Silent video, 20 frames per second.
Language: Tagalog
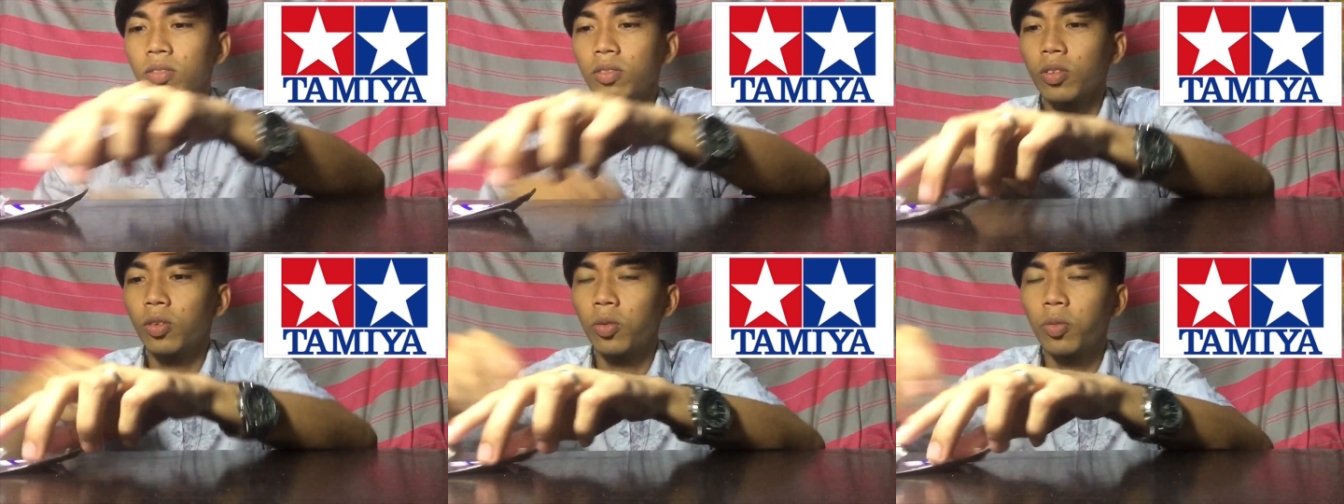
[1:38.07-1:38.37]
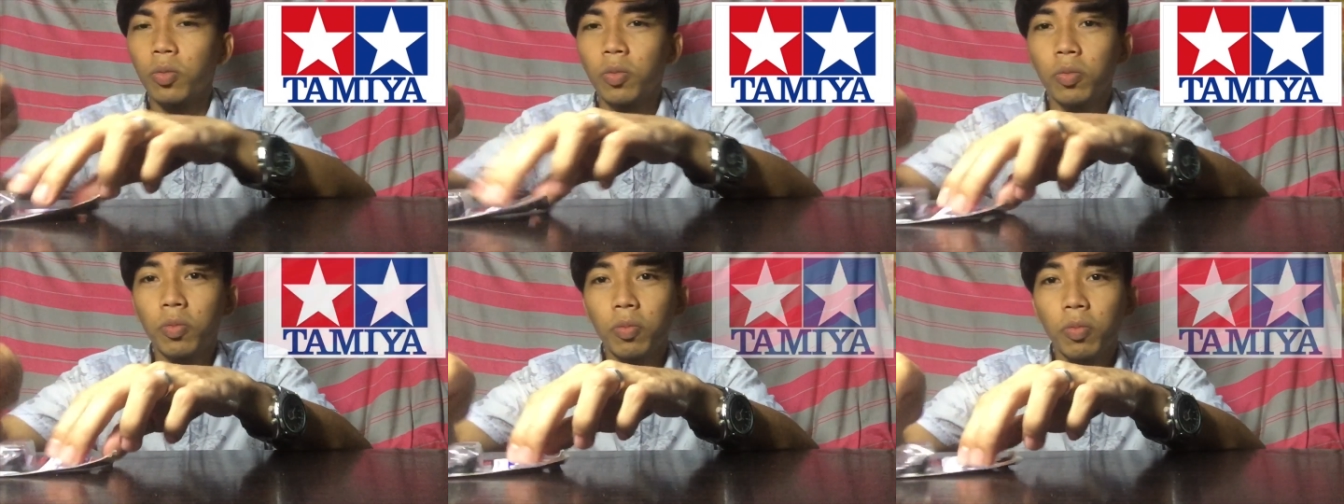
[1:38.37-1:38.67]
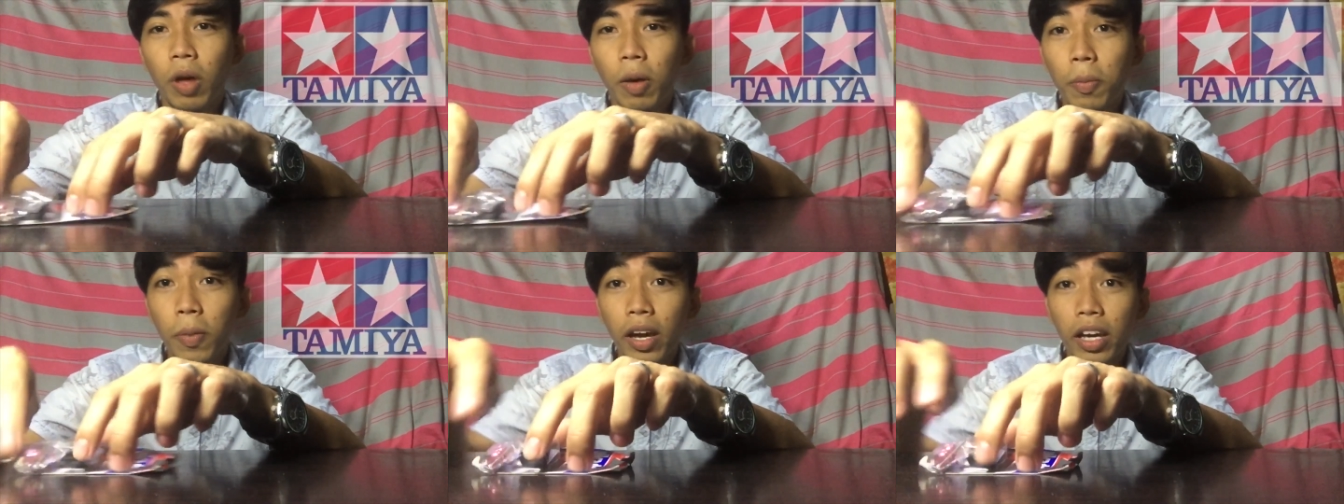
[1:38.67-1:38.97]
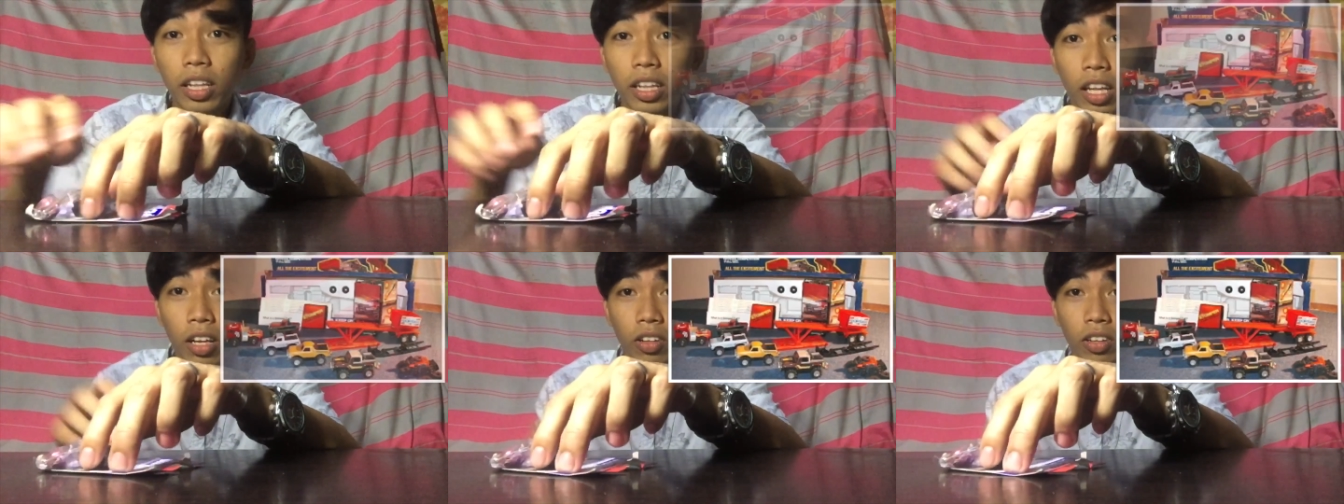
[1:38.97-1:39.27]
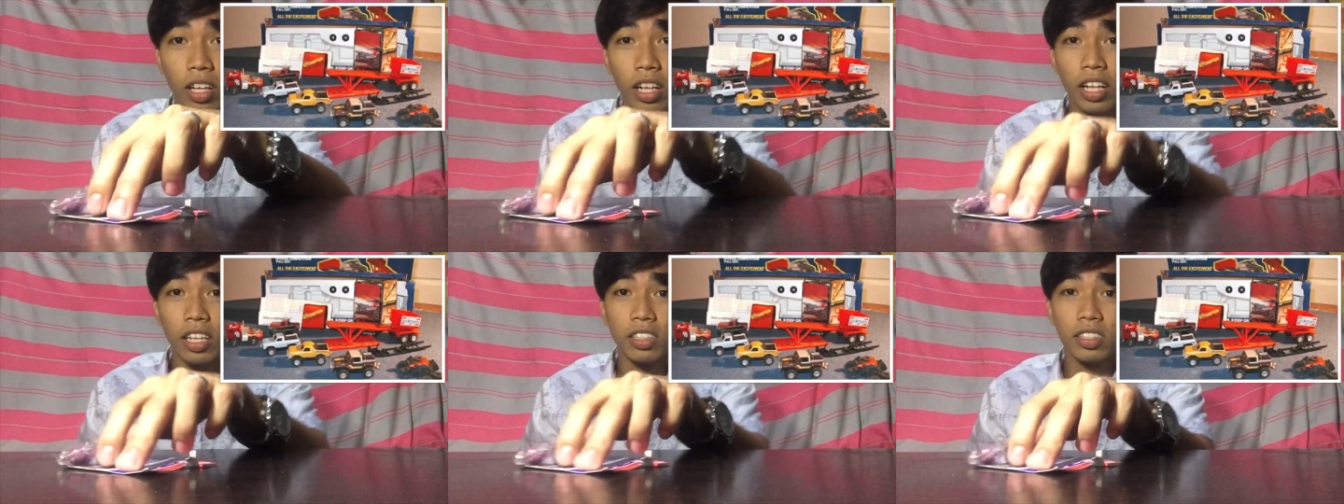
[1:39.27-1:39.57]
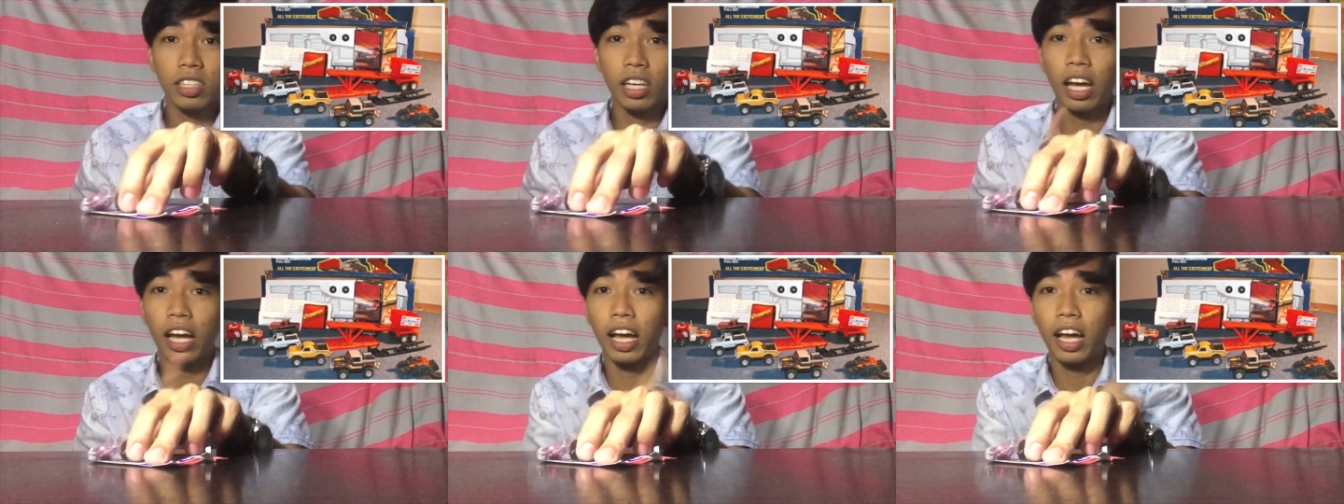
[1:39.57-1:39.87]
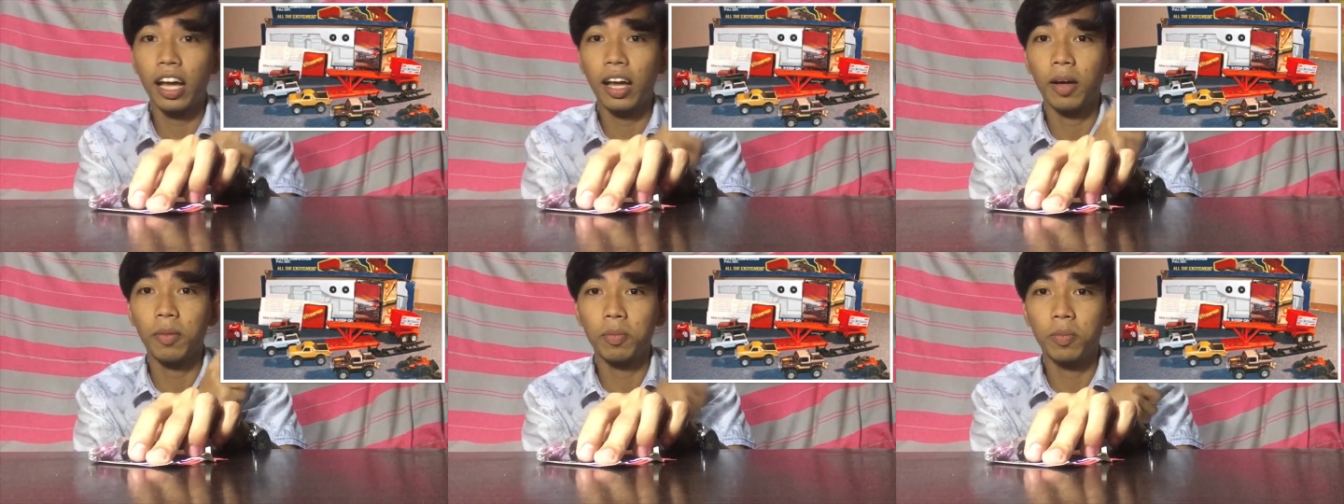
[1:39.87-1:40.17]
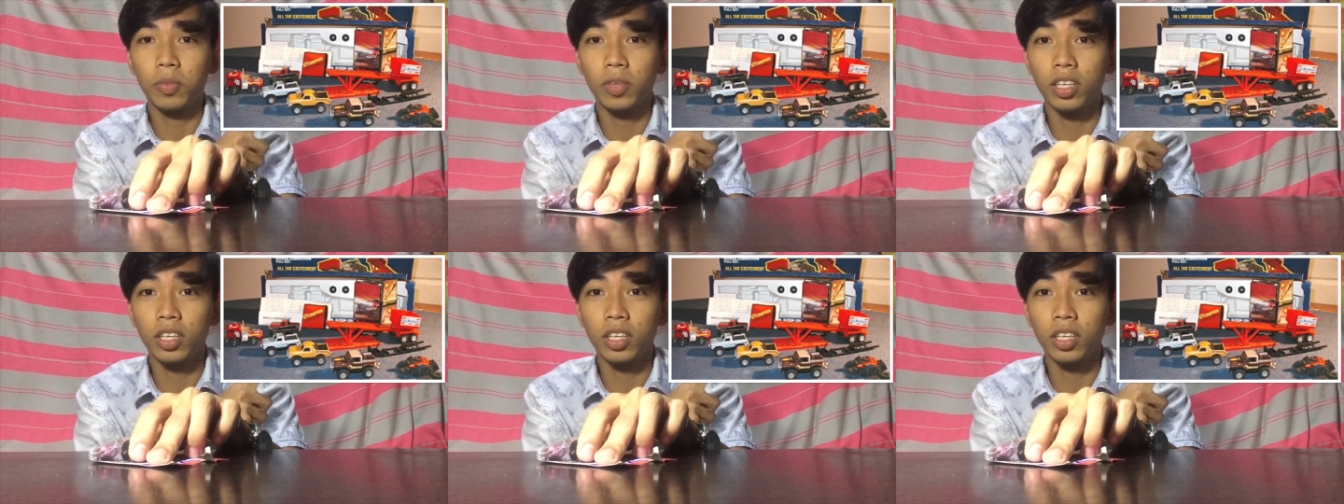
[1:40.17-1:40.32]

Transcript: Kung, papakita ko na lang sa